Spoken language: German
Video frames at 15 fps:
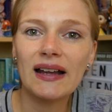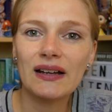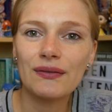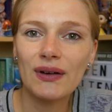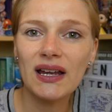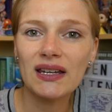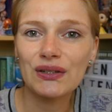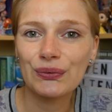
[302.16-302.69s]
da
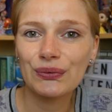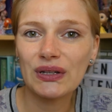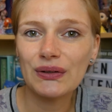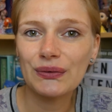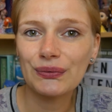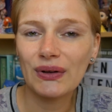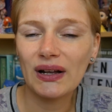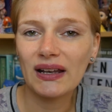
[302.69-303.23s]
war ich auf
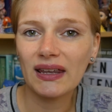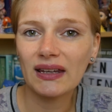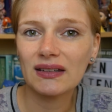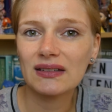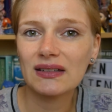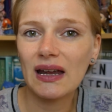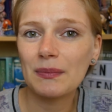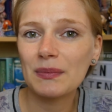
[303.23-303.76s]
jeden Fall
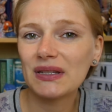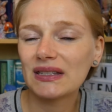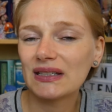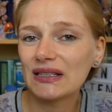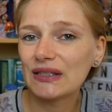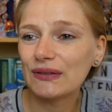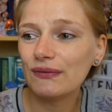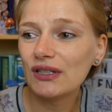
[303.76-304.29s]
direkt ein
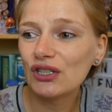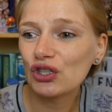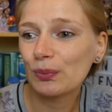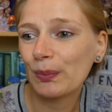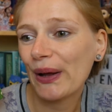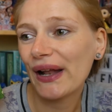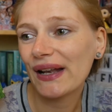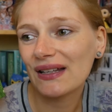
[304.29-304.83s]
bisschen
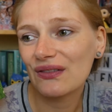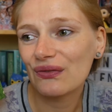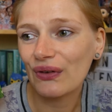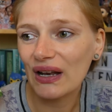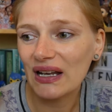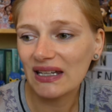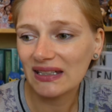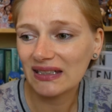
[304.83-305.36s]
zwiegespalten,
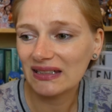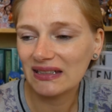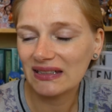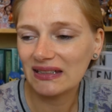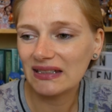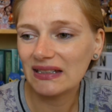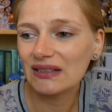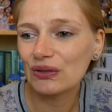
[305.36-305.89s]
weil ich
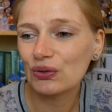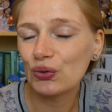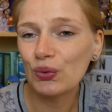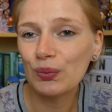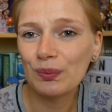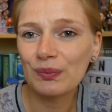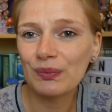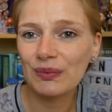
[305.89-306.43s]
diesen
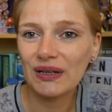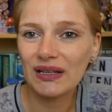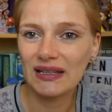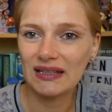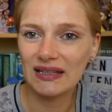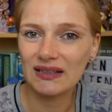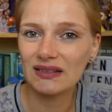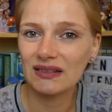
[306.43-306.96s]
Typen,
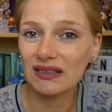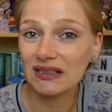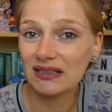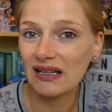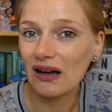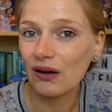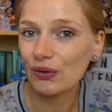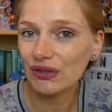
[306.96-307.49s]
den sie sich
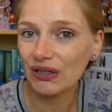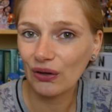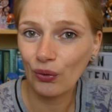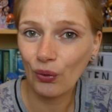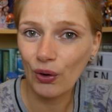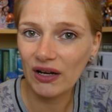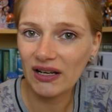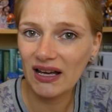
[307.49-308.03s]
da
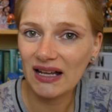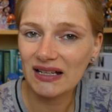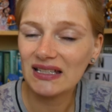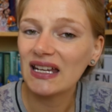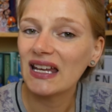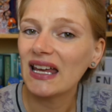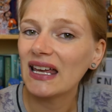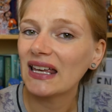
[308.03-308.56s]
auserkoren hat,
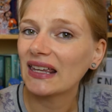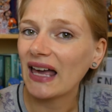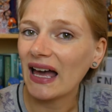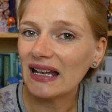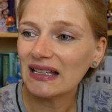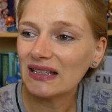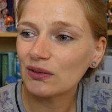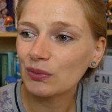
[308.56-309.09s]

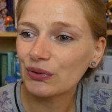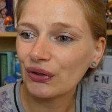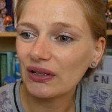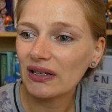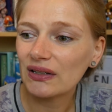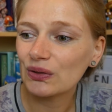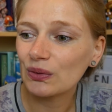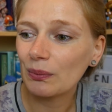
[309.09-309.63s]
gar nicht so
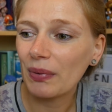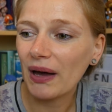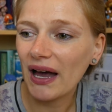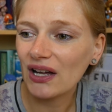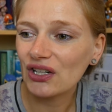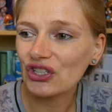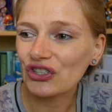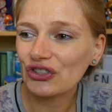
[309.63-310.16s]
besonders
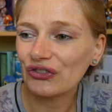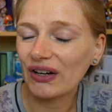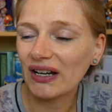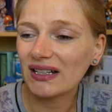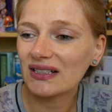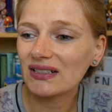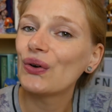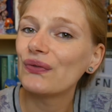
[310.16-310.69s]
sympathisch
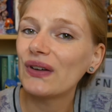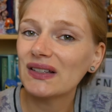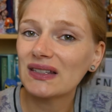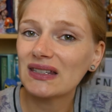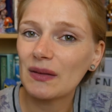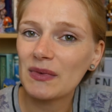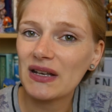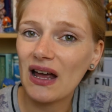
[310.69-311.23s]
fand. Und was es
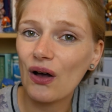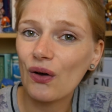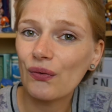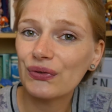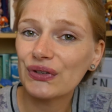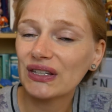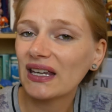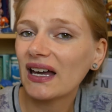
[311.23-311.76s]
damit auf
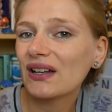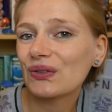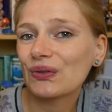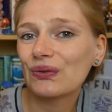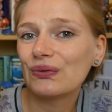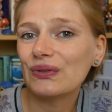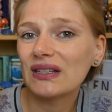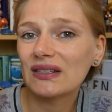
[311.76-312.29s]
sich hat
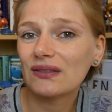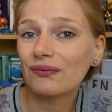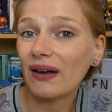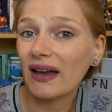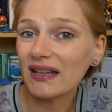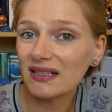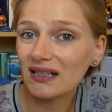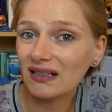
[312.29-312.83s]
und wie es
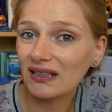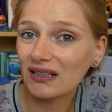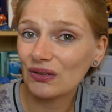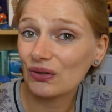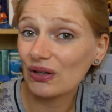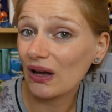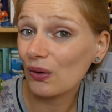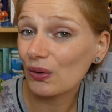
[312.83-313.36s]
weitergeht
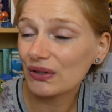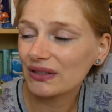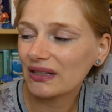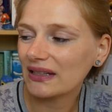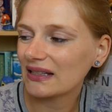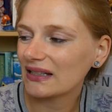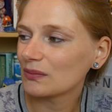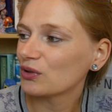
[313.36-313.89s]
und
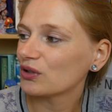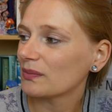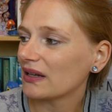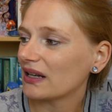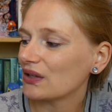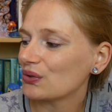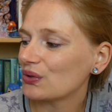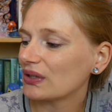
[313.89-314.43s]
ausgeht, das muss man
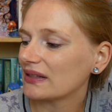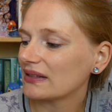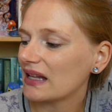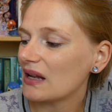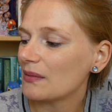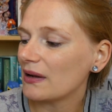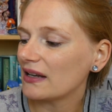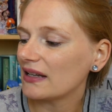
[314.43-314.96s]
natürlich
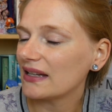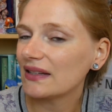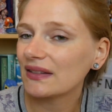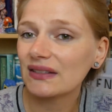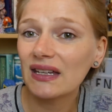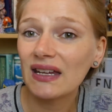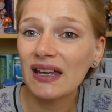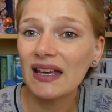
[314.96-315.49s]
selber
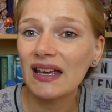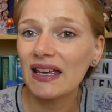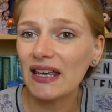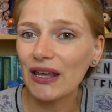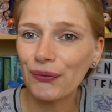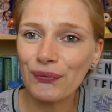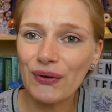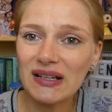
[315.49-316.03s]
lesen.
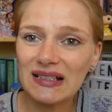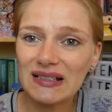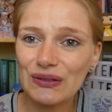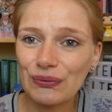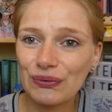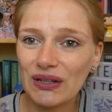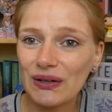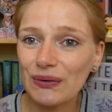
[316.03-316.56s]
Ich fand das
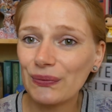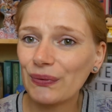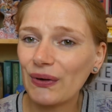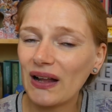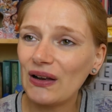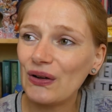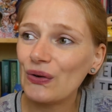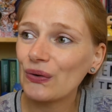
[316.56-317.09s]
auf jeden
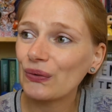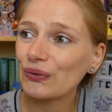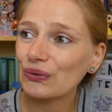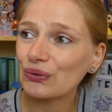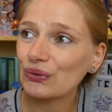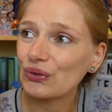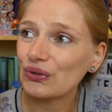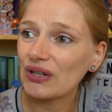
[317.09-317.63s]
Fall irgendwie so
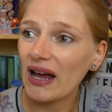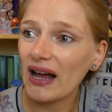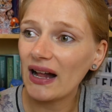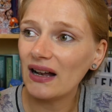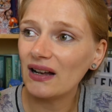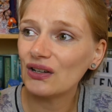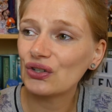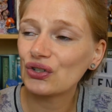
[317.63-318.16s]
ein
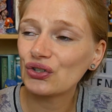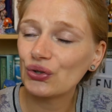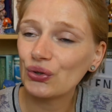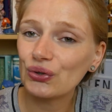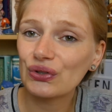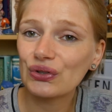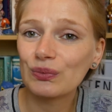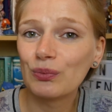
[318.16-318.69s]
total
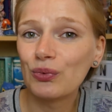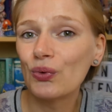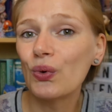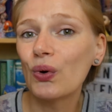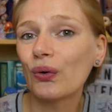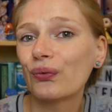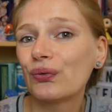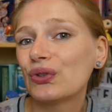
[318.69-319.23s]
schönes
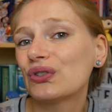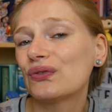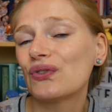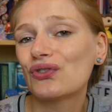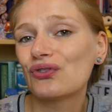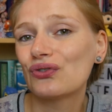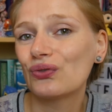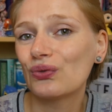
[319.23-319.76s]
Buch für
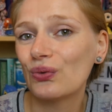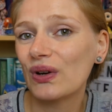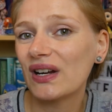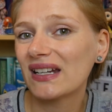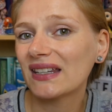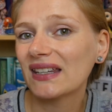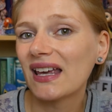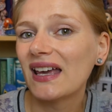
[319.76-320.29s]

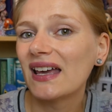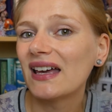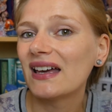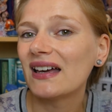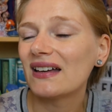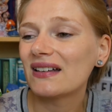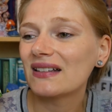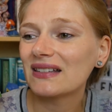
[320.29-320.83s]
zwischendurch
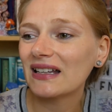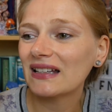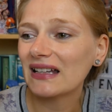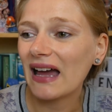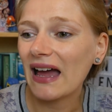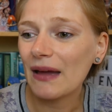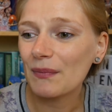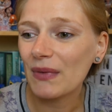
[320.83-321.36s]
es hat
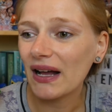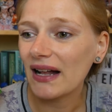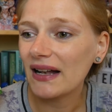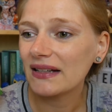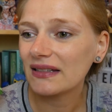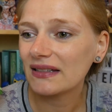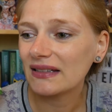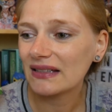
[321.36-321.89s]
einem
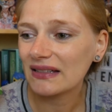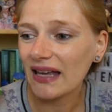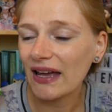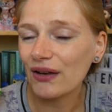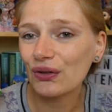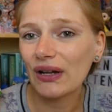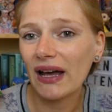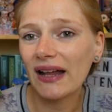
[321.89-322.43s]
halt das
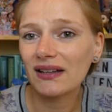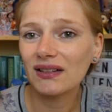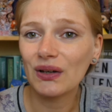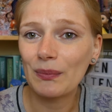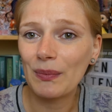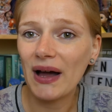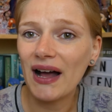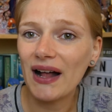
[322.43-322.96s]
ein oder andere
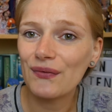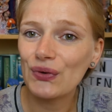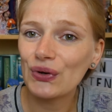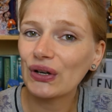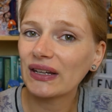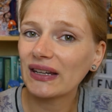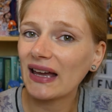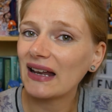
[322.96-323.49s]
Mal
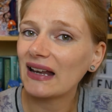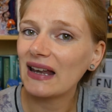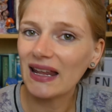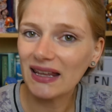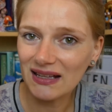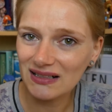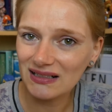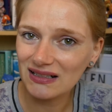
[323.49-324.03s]
wirklich ein
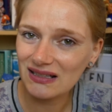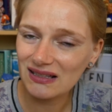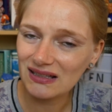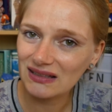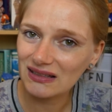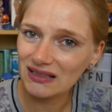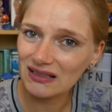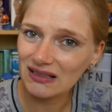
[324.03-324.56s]
Lächeln ins
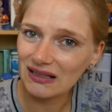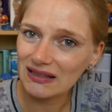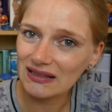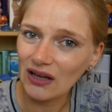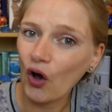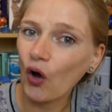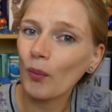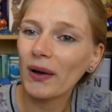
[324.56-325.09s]
Gesicht
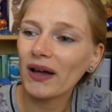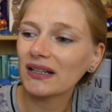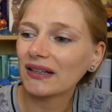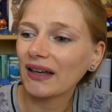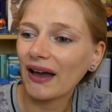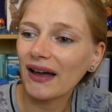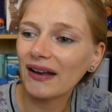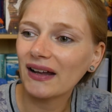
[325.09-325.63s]
gezaubert,
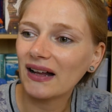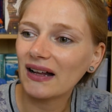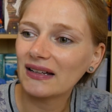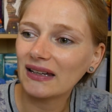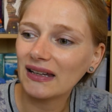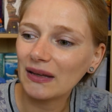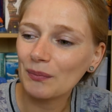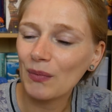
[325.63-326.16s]
gerade
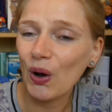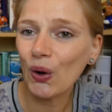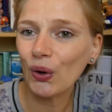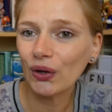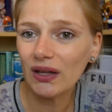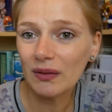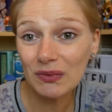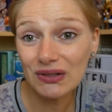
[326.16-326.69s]
halt eben
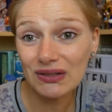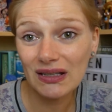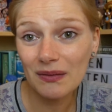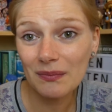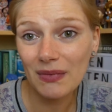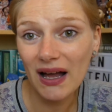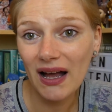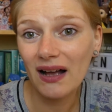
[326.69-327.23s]
auch im
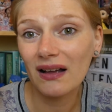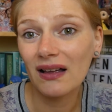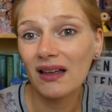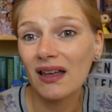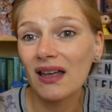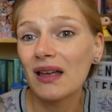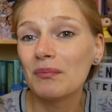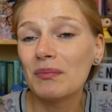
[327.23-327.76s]
Zusammenhang
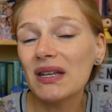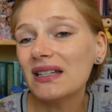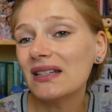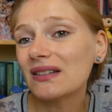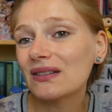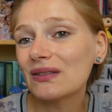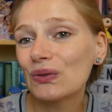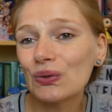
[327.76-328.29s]
mit
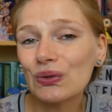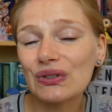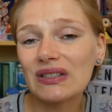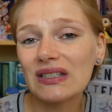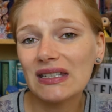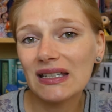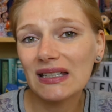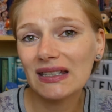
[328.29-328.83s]
diesen süßen
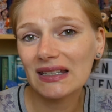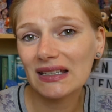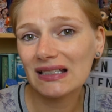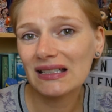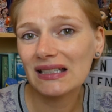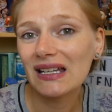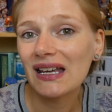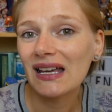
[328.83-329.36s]

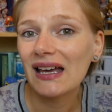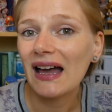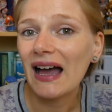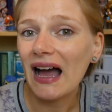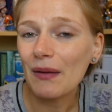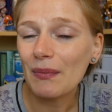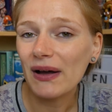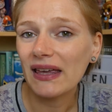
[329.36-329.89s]
Tierchen,
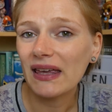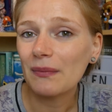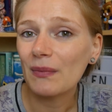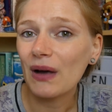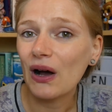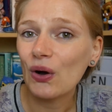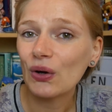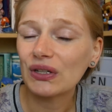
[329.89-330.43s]
aber eben
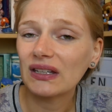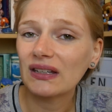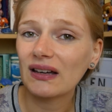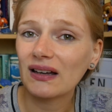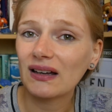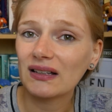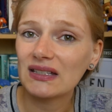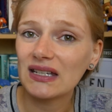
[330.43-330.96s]
auch die
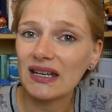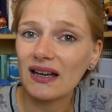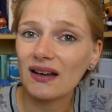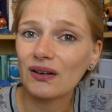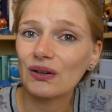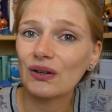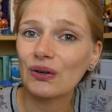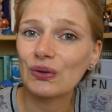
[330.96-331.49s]

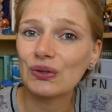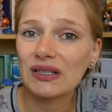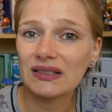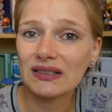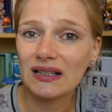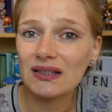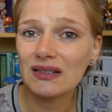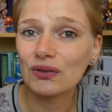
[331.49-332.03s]
Charaktere und das
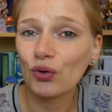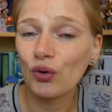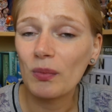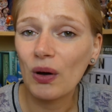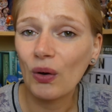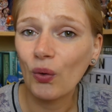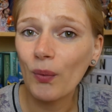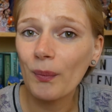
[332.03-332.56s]
ganze
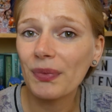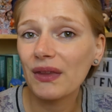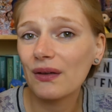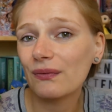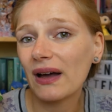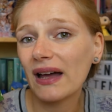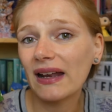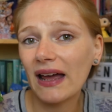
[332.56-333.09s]
drumherum
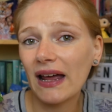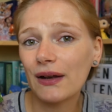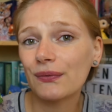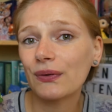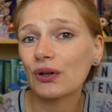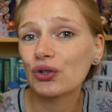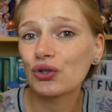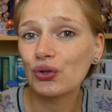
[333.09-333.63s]
waren
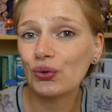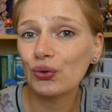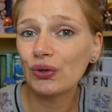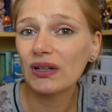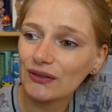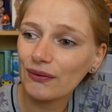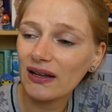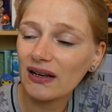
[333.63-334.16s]
einfach schön.
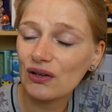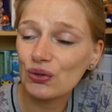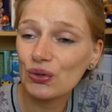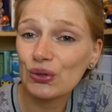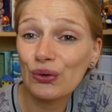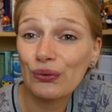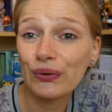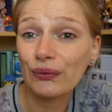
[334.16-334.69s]
Es war
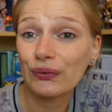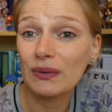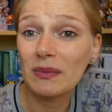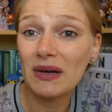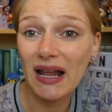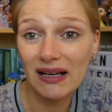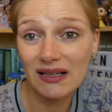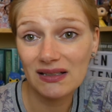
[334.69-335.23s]
natürlich irgendwie auf dem
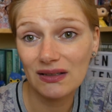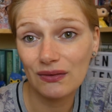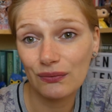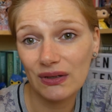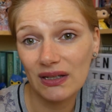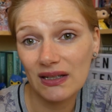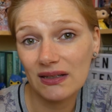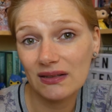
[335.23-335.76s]
Land
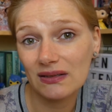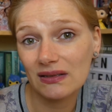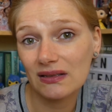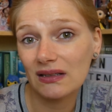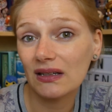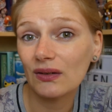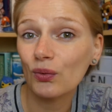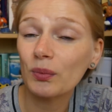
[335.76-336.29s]

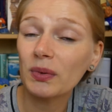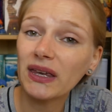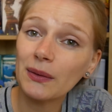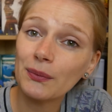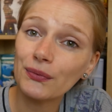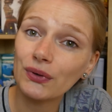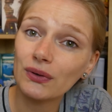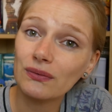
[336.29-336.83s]
gewesen,
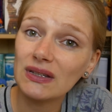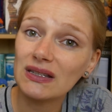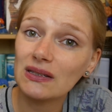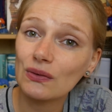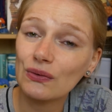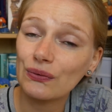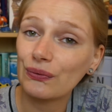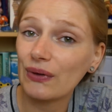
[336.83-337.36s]
umgeben von Wiesen
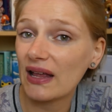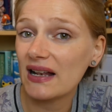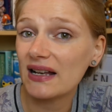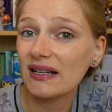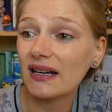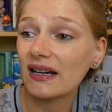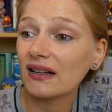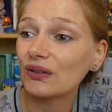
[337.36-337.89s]
und
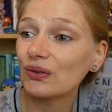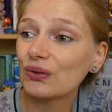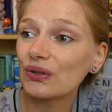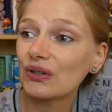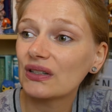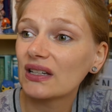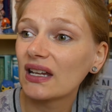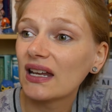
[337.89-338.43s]
Feldern
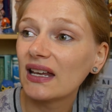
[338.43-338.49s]
und